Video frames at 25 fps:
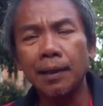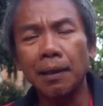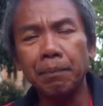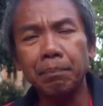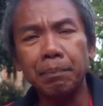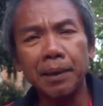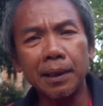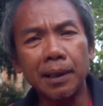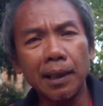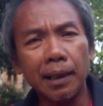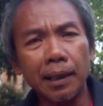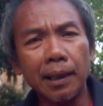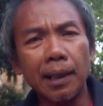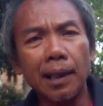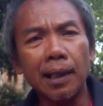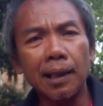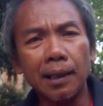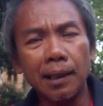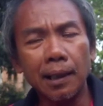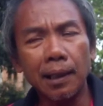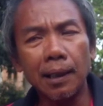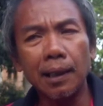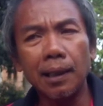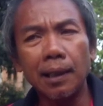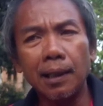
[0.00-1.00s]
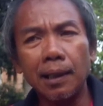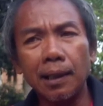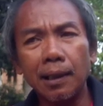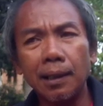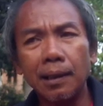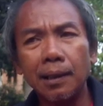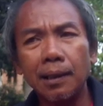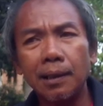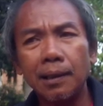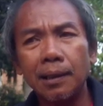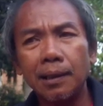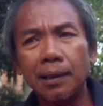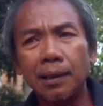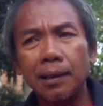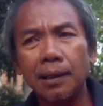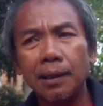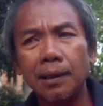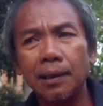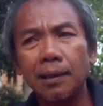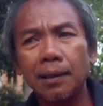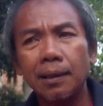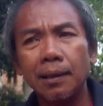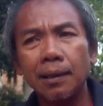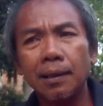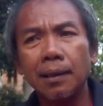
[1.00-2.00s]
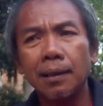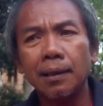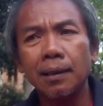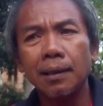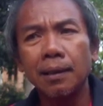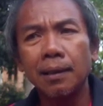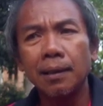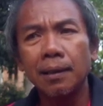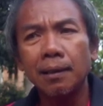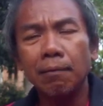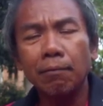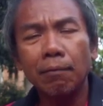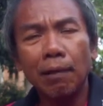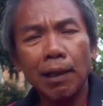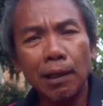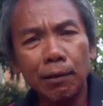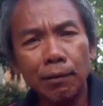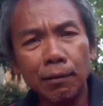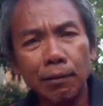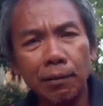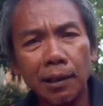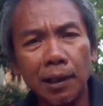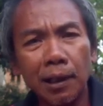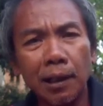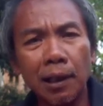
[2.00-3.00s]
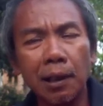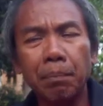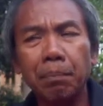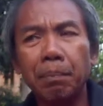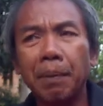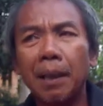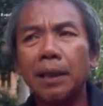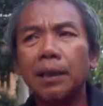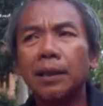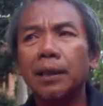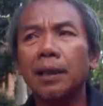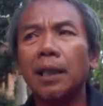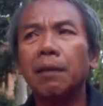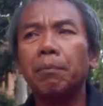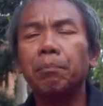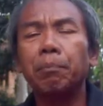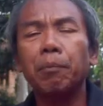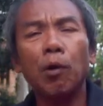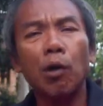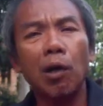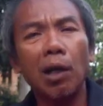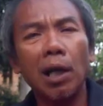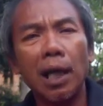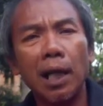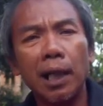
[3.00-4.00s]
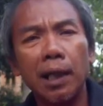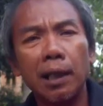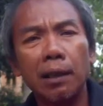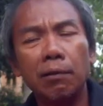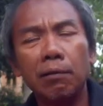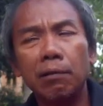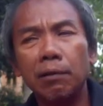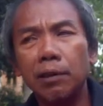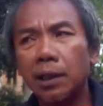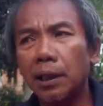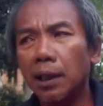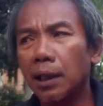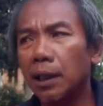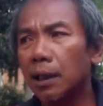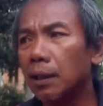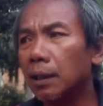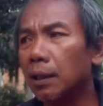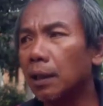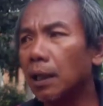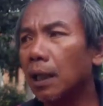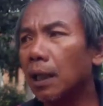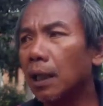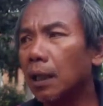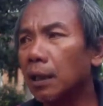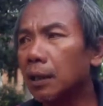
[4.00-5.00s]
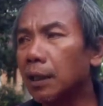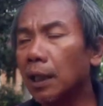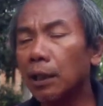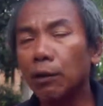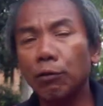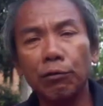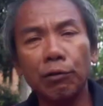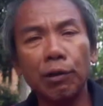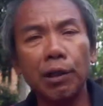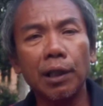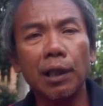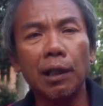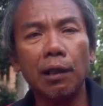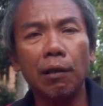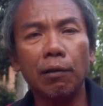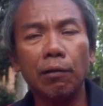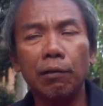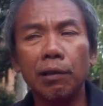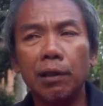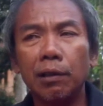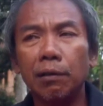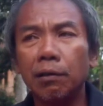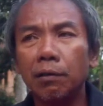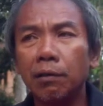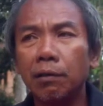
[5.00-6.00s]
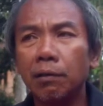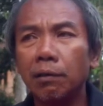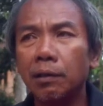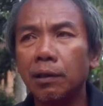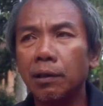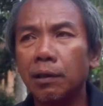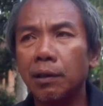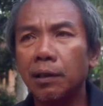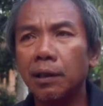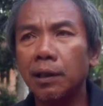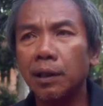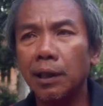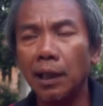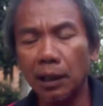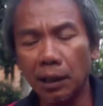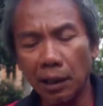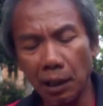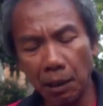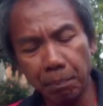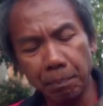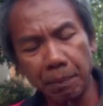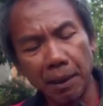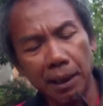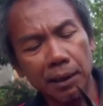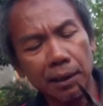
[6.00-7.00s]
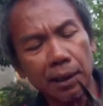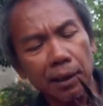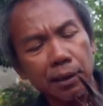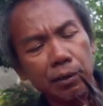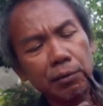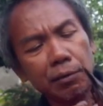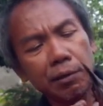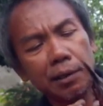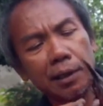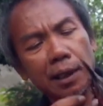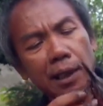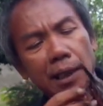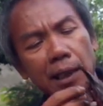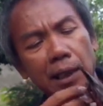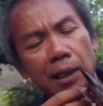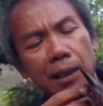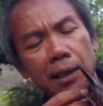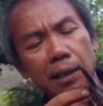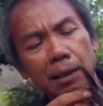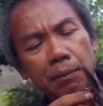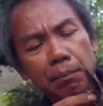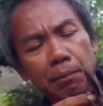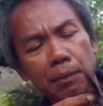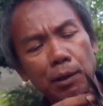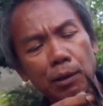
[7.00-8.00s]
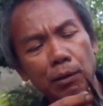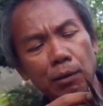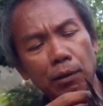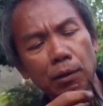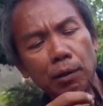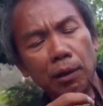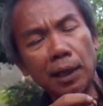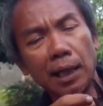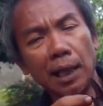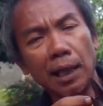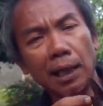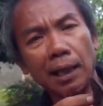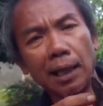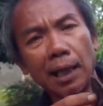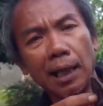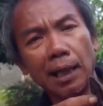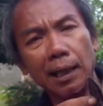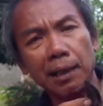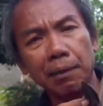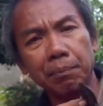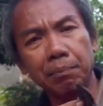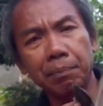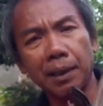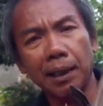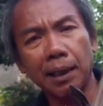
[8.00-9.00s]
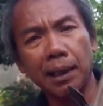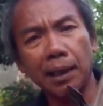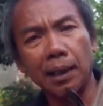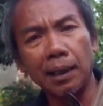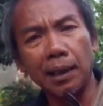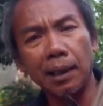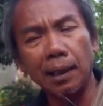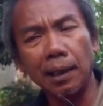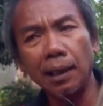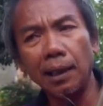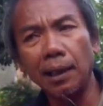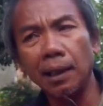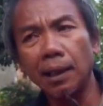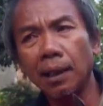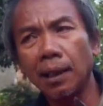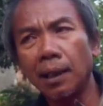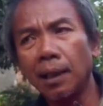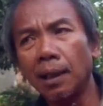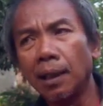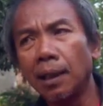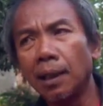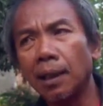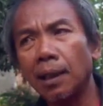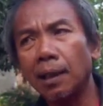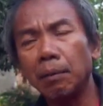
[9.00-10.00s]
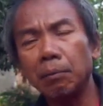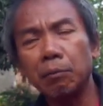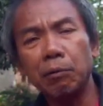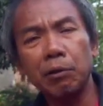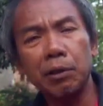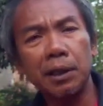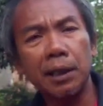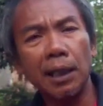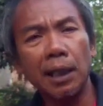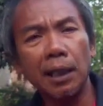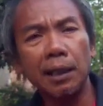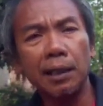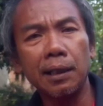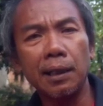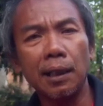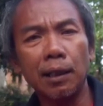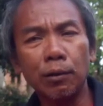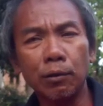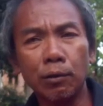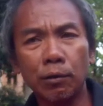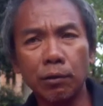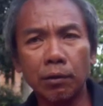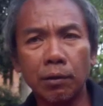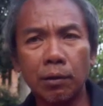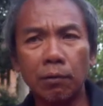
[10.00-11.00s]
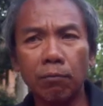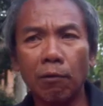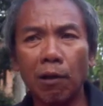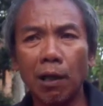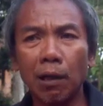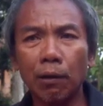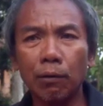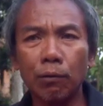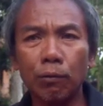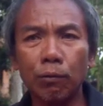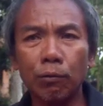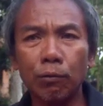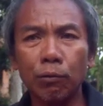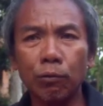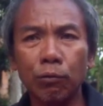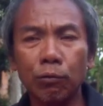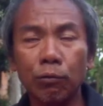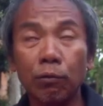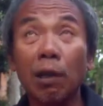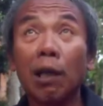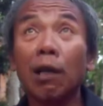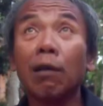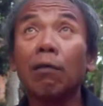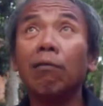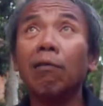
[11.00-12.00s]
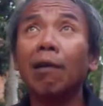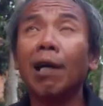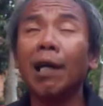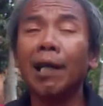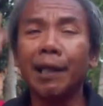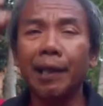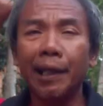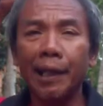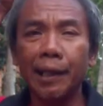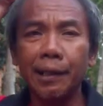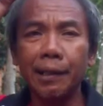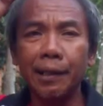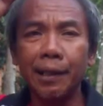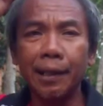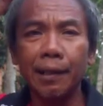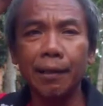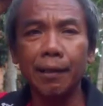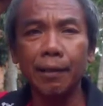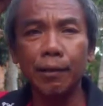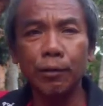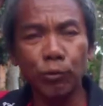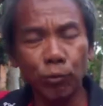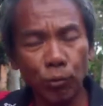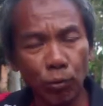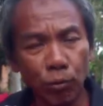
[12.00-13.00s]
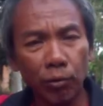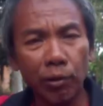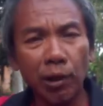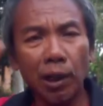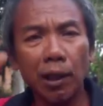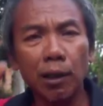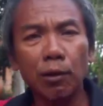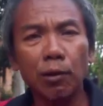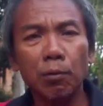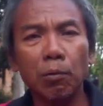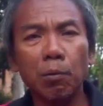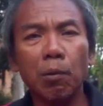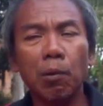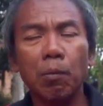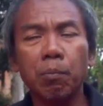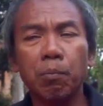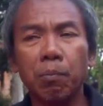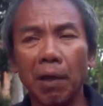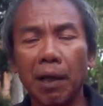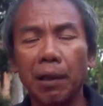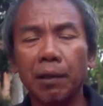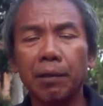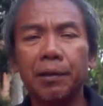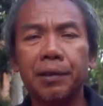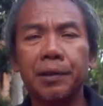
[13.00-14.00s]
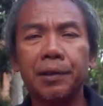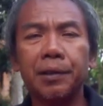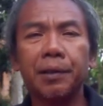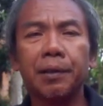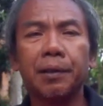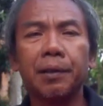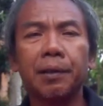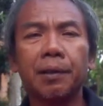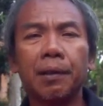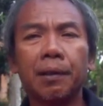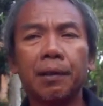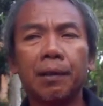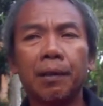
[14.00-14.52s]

tapi ternyata waktu dilepasan sanpol A itu sekitar satu kilo itu dia terbangnya sudah menurunkan kaki begini kemudian dia waktu sudah guandeng tinggi stupnya itu mau bagus